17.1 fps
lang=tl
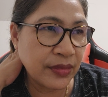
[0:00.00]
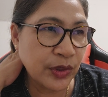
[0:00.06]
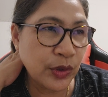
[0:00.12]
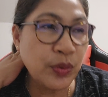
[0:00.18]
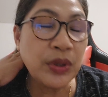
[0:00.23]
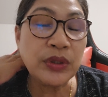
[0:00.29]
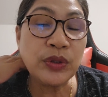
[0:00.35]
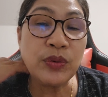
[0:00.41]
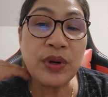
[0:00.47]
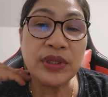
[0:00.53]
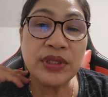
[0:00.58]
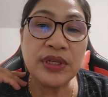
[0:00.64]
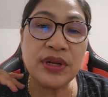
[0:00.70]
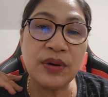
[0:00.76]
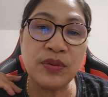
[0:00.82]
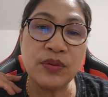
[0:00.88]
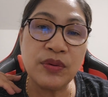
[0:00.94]
tuwang-tuwa
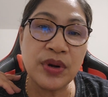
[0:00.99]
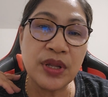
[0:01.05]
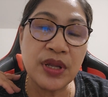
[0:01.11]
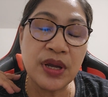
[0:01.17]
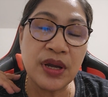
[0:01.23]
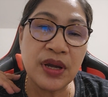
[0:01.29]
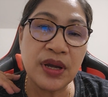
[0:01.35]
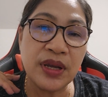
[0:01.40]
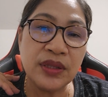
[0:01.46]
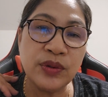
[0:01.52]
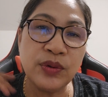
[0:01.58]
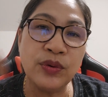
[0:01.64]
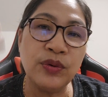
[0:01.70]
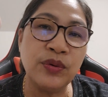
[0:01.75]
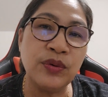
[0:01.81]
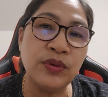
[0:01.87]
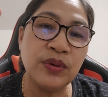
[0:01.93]
din ako. Kaya
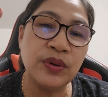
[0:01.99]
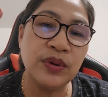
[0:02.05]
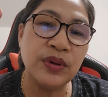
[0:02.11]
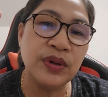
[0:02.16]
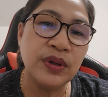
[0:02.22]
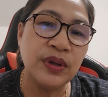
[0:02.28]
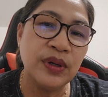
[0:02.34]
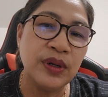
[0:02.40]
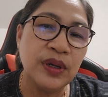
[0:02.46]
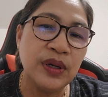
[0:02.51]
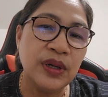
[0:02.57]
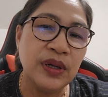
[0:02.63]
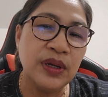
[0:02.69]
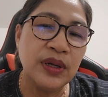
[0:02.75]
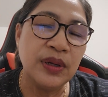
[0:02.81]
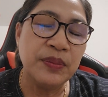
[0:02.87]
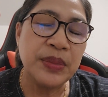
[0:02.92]
ito,
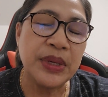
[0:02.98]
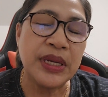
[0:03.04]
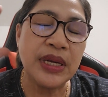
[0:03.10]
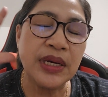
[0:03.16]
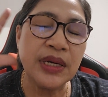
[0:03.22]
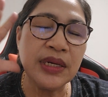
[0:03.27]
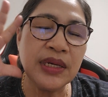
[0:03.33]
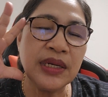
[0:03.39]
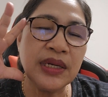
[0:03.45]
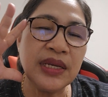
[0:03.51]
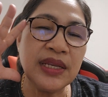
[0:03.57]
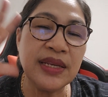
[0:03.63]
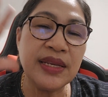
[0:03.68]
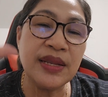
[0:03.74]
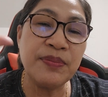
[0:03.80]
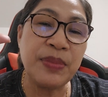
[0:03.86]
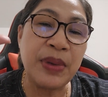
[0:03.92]
parang
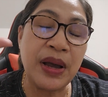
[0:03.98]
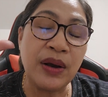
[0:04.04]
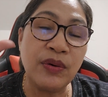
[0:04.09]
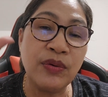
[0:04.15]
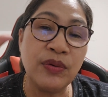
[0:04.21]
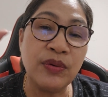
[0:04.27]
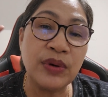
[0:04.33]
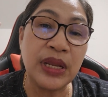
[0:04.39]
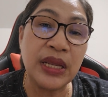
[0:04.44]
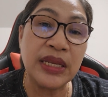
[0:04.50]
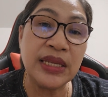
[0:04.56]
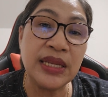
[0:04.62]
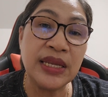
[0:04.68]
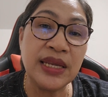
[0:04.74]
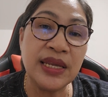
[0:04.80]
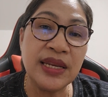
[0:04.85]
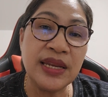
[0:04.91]
hindi pa ako
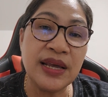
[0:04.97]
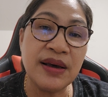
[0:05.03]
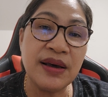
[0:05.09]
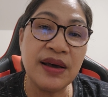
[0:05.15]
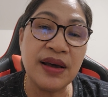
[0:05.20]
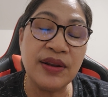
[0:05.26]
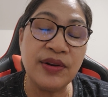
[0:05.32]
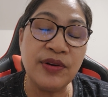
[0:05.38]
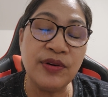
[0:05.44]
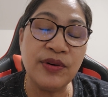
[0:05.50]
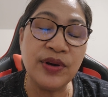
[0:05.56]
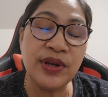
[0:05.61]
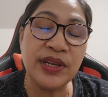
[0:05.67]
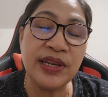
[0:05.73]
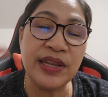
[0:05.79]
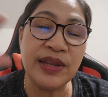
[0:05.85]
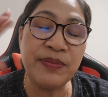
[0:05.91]
ready na ano,
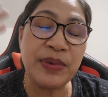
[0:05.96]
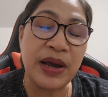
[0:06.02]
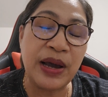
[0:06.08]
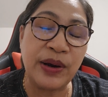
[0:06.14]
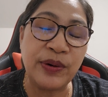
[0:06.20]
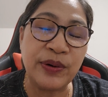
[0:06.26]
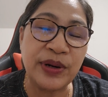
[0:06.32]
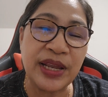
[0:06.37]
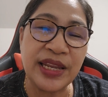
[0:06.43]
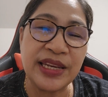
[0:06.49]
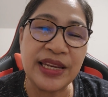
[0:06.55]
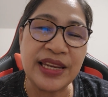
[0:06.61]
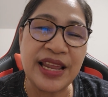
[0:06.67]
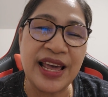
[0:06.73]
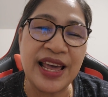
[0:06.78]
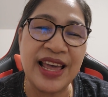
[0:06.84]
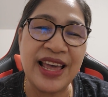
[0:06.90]
hindi pa ako ready na